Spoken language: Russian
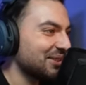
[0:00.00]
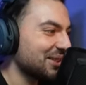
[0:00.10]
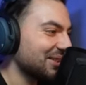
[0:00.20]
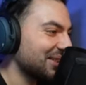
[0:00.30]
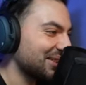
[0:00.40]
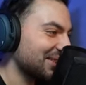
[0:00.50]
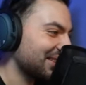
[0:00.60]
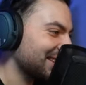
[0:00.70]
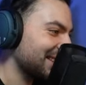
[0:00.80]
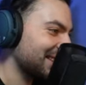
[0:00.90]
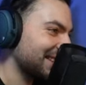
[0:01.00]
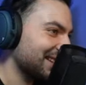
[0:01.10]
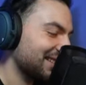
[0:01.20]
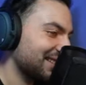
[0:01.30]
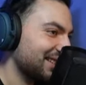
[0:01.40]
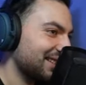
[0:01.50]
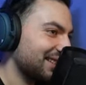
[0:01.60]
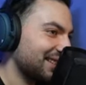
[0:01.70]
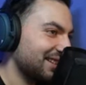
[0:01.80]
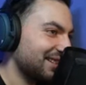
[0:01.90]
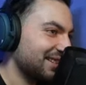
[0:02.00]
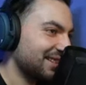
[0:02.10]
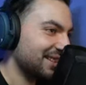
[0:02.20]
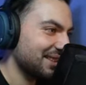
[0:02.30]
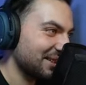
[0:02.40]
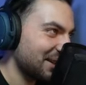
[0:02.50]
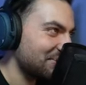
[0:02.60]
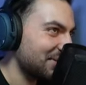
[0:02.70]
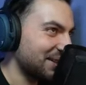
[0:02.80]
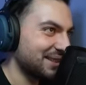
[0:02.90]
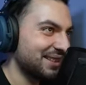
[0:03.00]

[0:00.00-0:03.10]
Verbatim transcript: стоить столько денег? Э, это обман.